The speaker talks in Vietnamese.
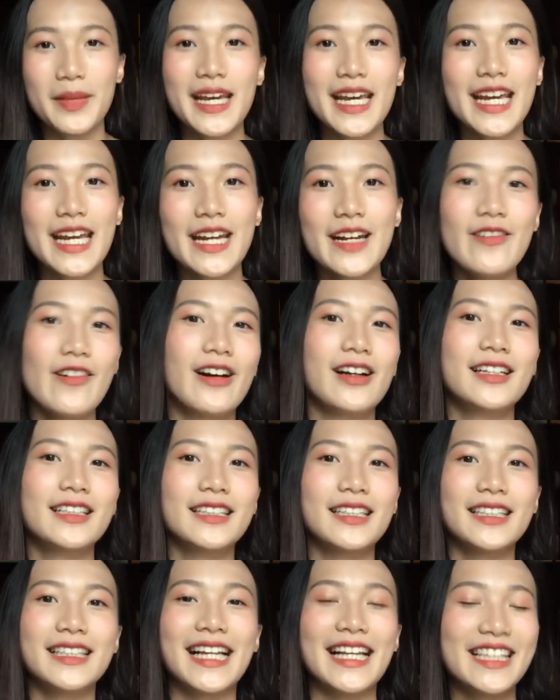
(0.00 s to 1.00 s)
bị được
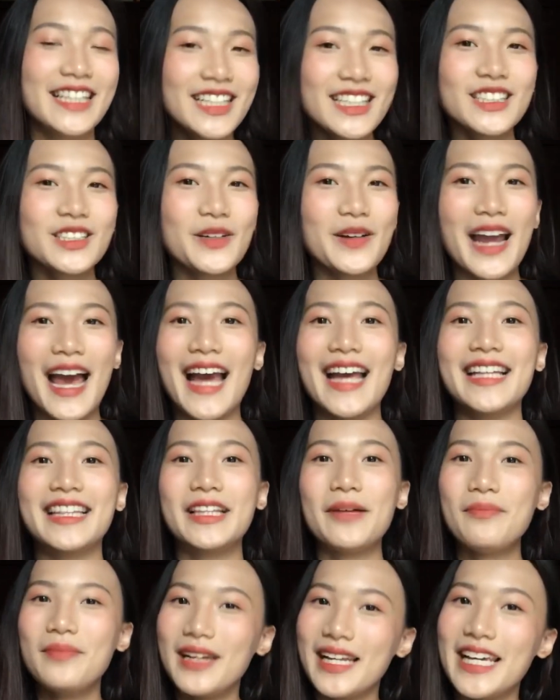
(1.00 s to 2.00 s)
kiến thức rồi này
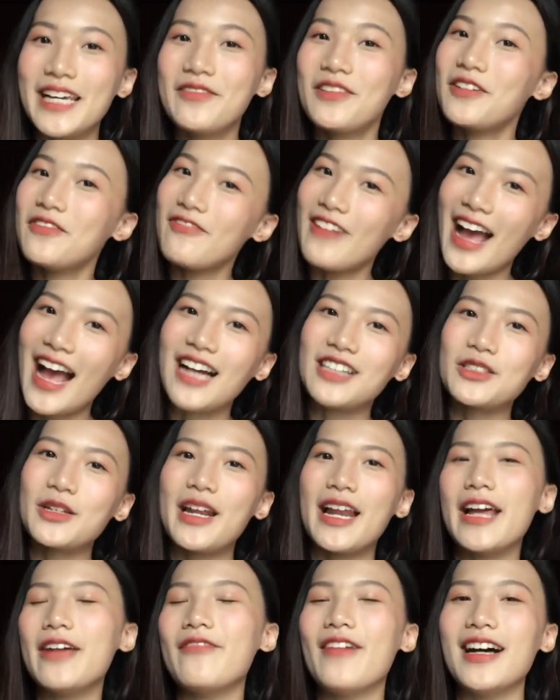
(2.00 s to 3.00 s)
tâm lý vững vàng
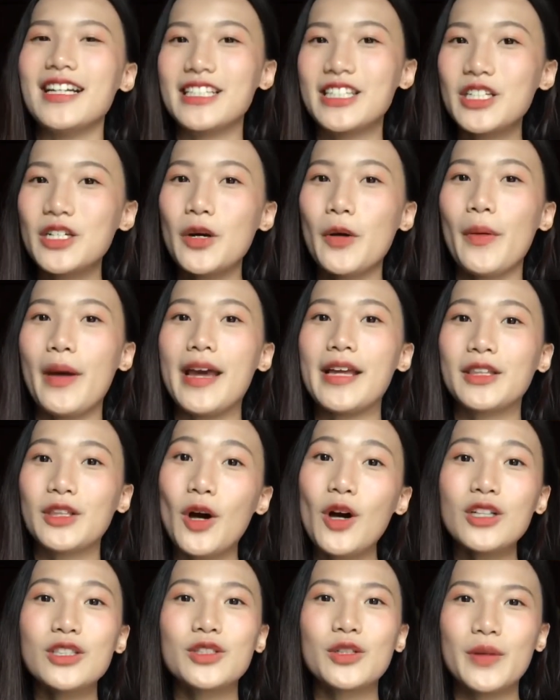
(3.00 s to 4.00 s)
rồi này và sức khỏe
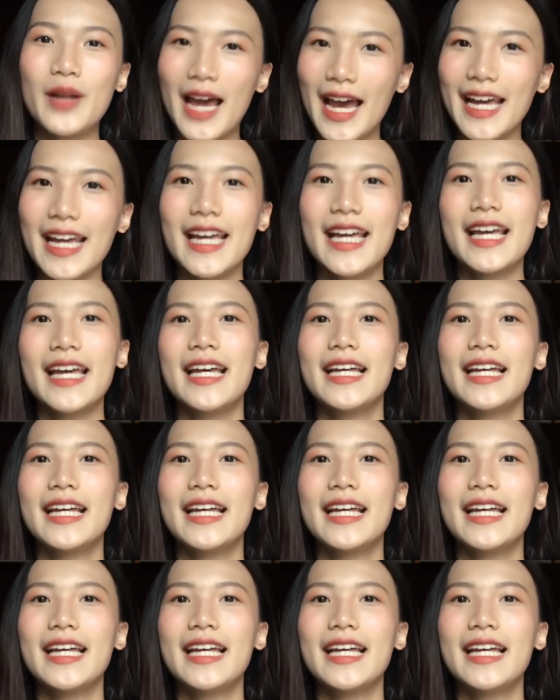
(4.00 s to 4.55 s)
tốt rồi này